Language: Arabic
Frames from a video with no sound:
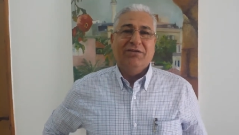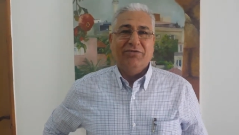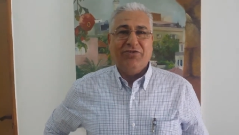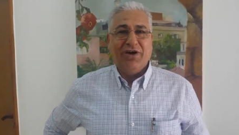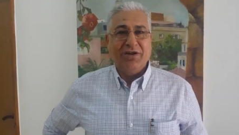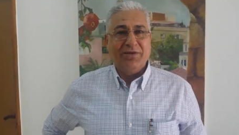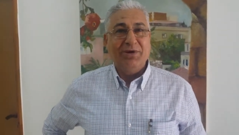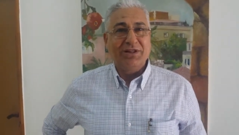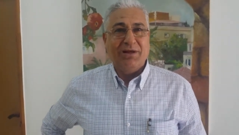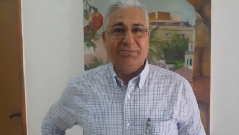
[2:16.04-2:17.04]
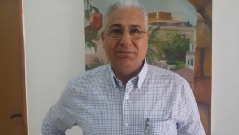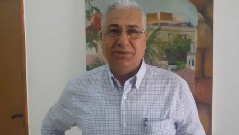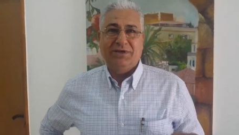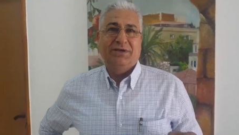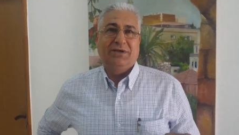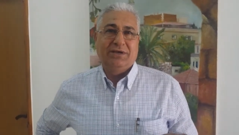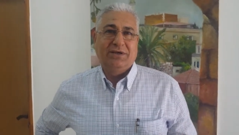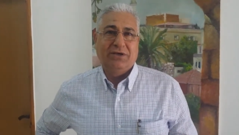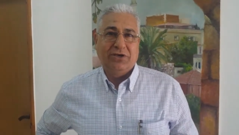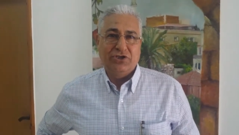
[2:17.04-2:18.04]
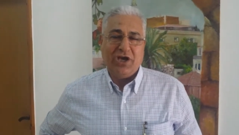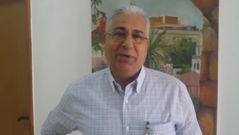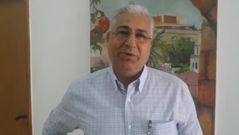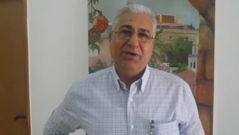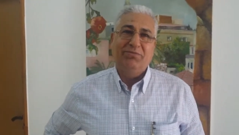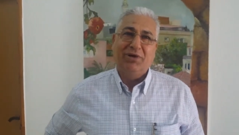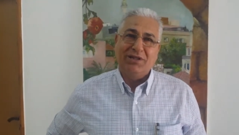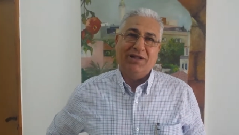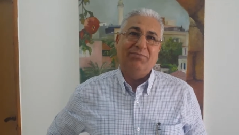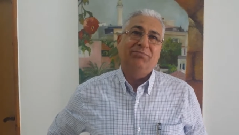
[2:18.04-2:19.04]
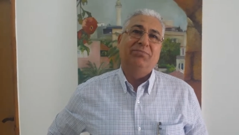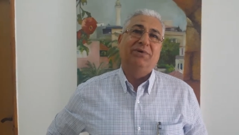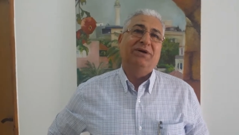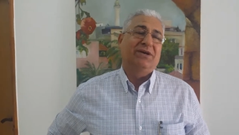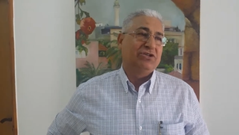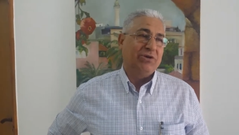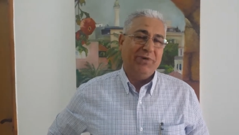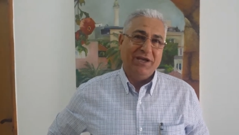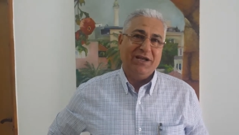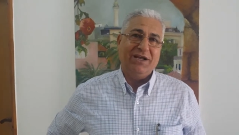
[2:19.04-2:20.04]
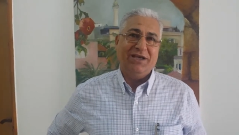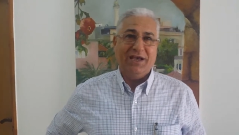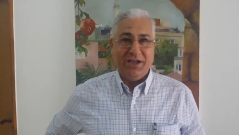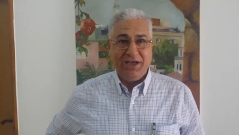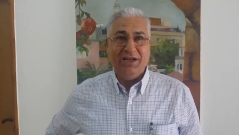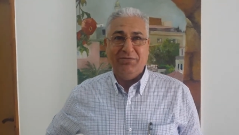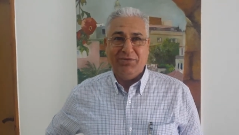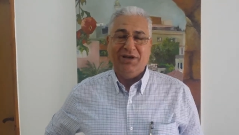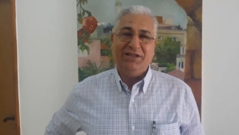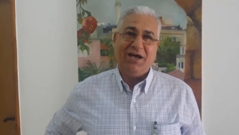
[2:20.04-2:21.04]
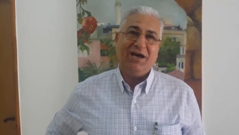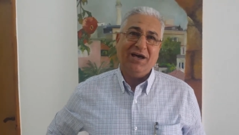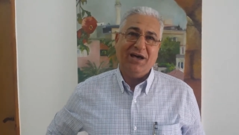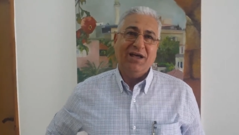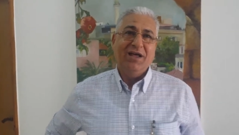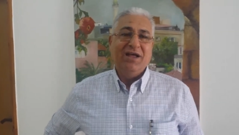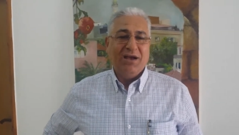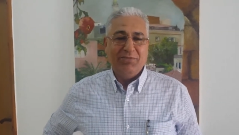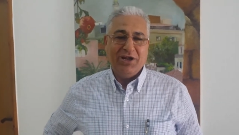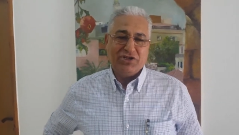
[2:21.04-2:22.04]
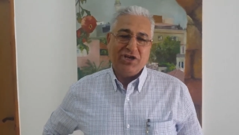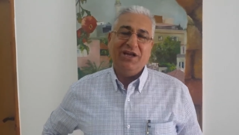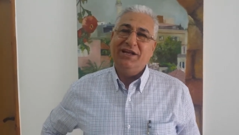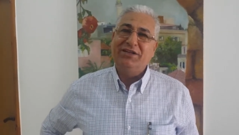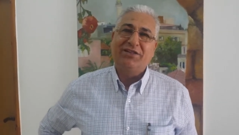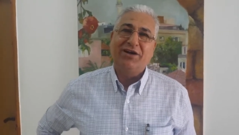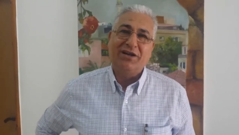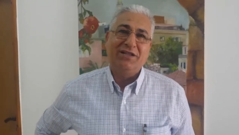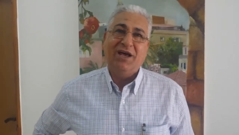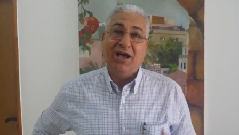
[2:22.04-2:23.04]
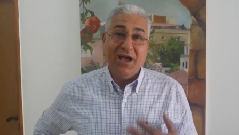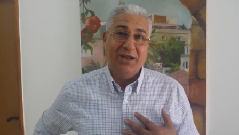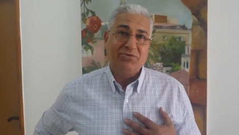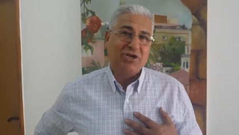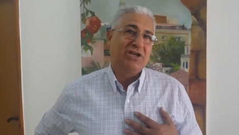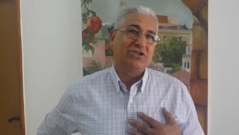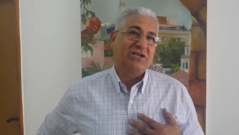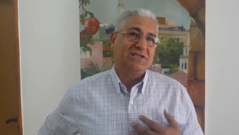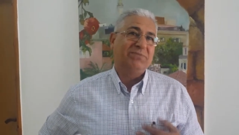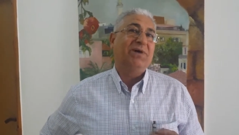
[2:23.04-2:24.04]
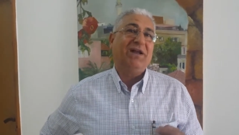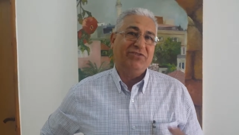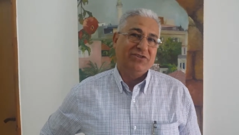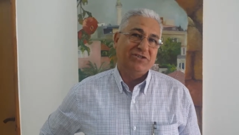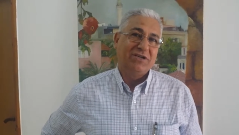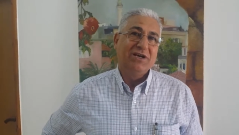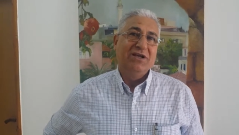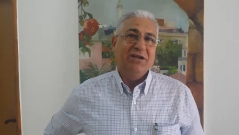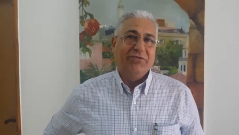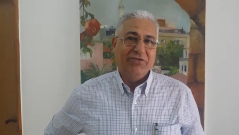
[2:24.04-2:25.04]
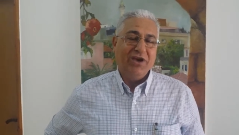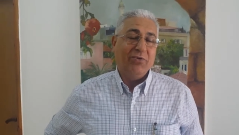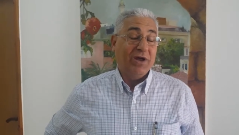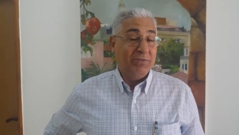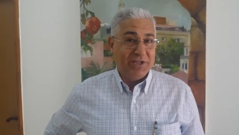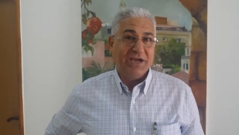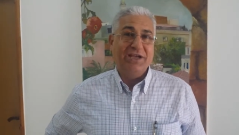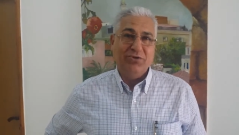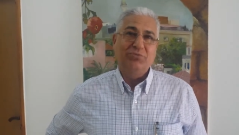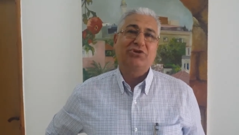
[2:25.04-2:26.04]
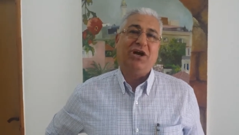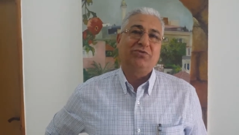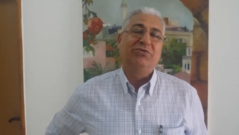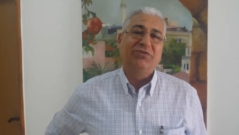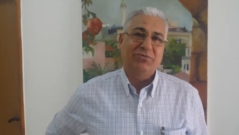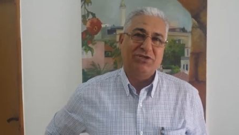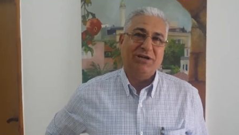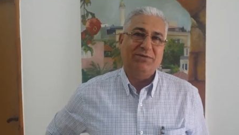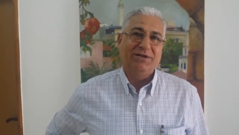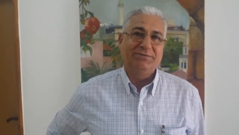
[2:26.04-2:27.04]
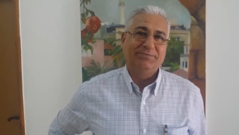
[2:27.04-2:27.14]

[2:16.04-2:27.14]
فهذا مطلب آه، شعبي مطلب آه، جماهيري كان حلم اللي تحقق اما الاشياء اللي انت ذكرتها انا بشكل شخصي بعرفش فيها وانا متاكد انه مش رح تكون في المستقبل